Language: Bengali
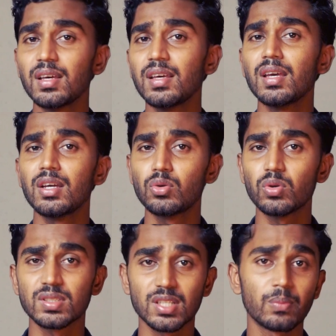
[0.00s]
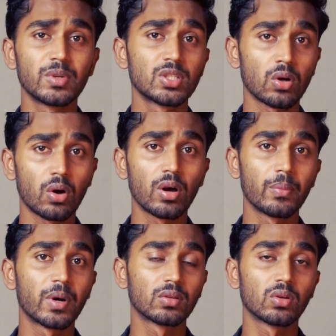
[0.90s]
দিকে গিয়ে একটু এস্টাবলিশ হয়
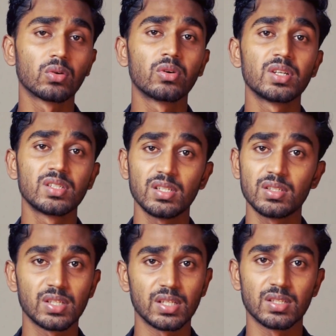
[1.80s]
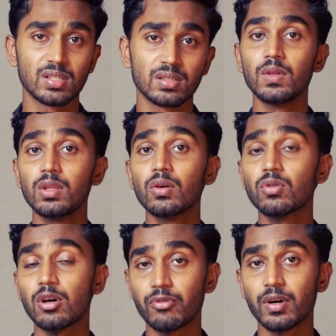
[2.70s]
বাট ততক্ষণে সিরিজ শেষ
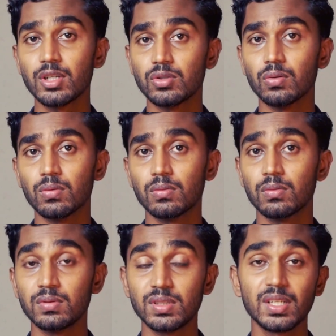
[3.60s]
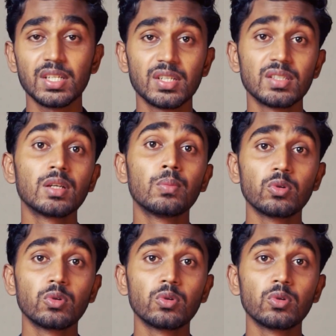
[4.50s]
দ্বিতীয়ত আফরান নিশো যিনি এই সিরিজের